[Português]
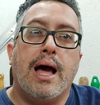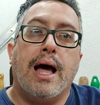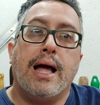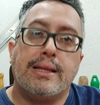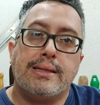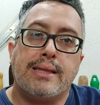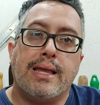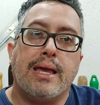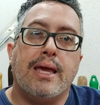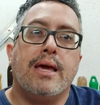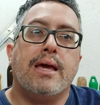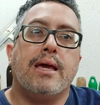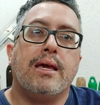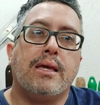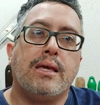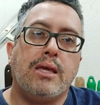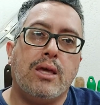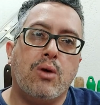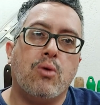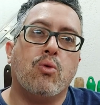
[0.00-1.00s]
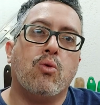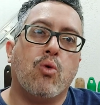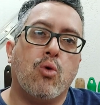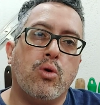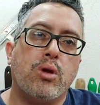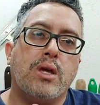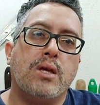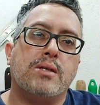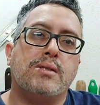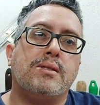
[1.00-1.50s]
até que eu
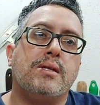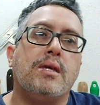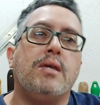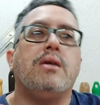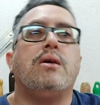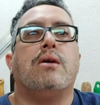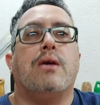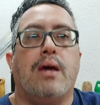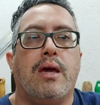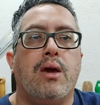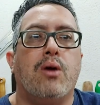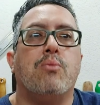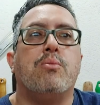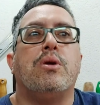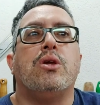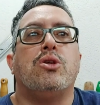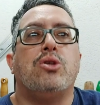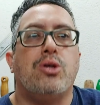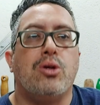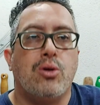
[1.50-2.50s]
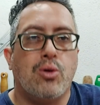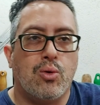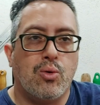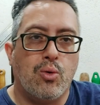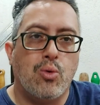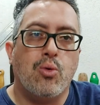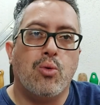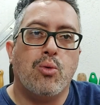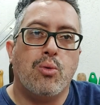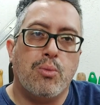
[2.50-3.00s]
conheci realmente
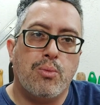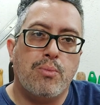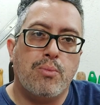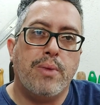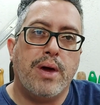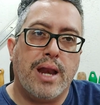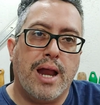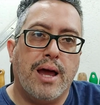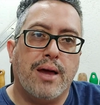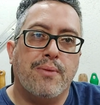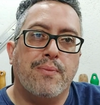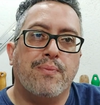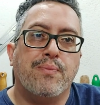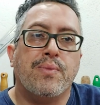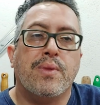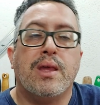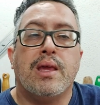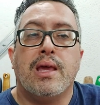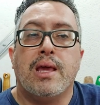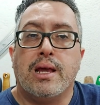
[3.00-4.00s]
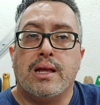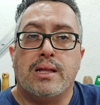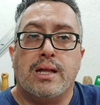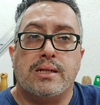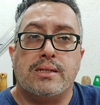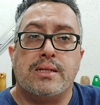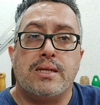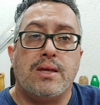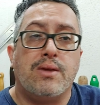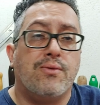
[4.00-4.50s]
o Berardo.
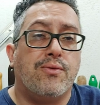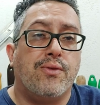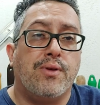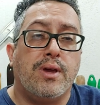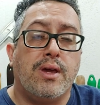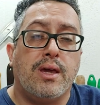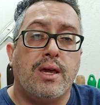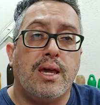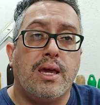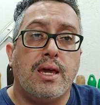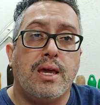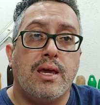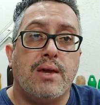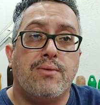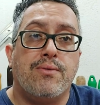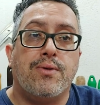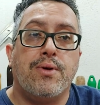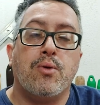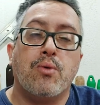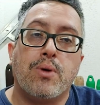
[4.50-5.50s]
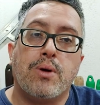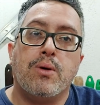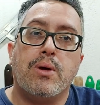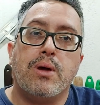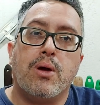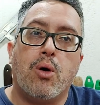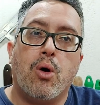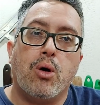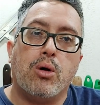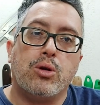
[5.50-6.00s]
Assim, ver, ver
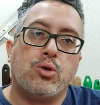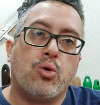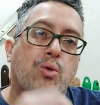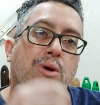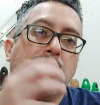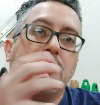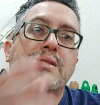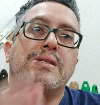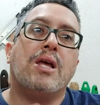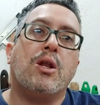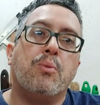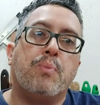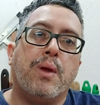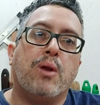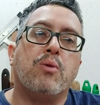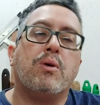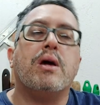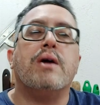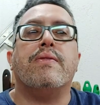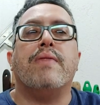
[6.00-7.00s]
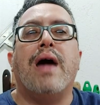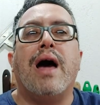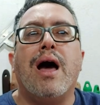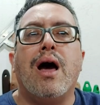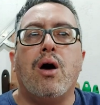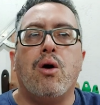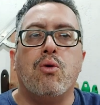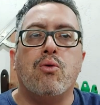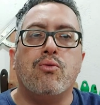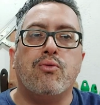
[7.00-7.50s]
conhecê-lo pelo
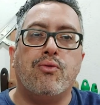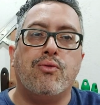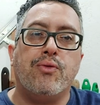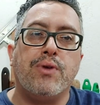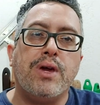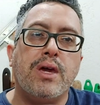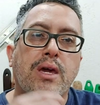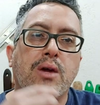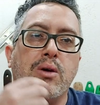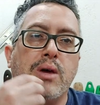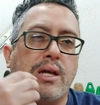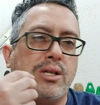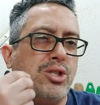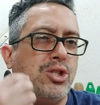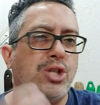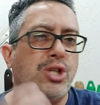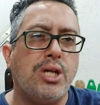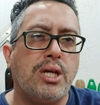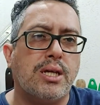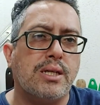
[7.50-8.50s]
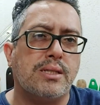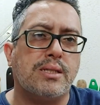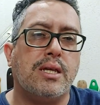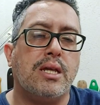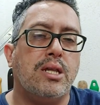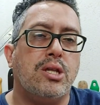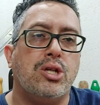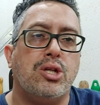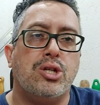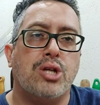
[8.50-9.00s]
canal, ver as dicas que
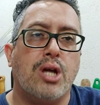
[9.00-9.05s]
ele